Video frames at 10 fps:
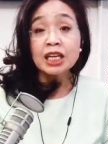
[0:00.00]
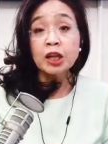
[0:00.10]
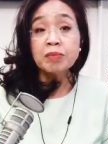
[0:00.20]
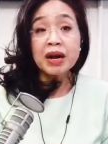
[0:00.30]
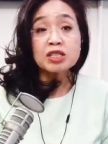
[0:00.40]

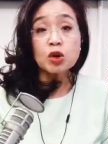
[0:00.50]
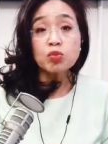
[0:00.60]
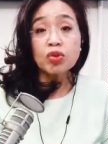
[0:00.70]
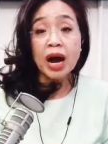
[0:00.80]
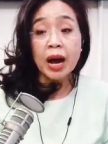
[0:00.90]
연방
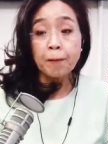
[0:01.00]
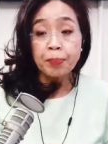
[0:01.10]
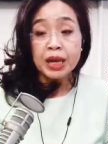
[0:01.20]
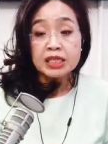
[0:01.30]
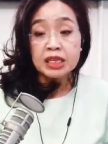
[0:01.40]
정부가
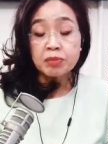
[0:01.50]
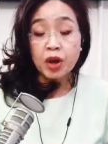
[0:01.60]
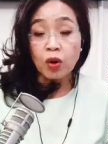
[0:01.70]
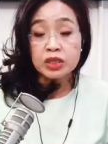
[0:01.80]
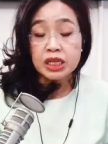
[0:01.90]

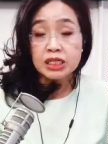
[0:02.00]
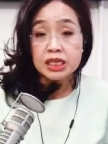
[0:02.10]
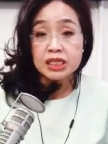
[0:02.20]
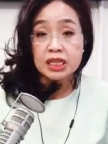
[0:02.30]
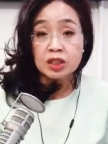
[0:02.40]
지금 경제
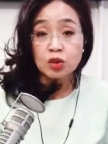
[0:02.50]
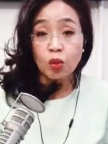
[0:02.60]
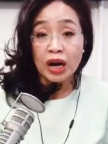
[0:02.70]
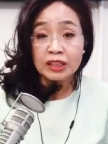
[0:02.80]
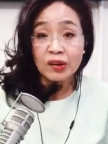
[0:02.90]
제재는
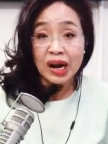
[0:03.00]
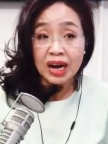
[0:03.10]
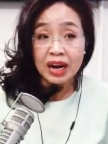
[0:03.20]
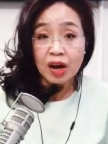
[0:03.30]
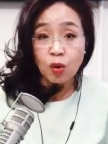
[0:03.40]

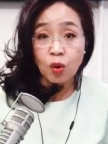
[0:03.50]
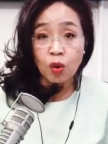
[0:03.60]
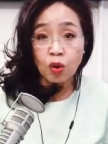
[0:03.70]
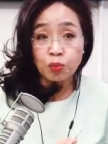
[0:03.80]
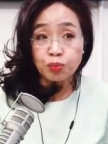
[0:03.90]

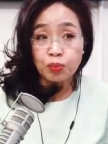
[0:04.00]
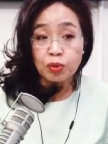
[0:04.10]
완화하라고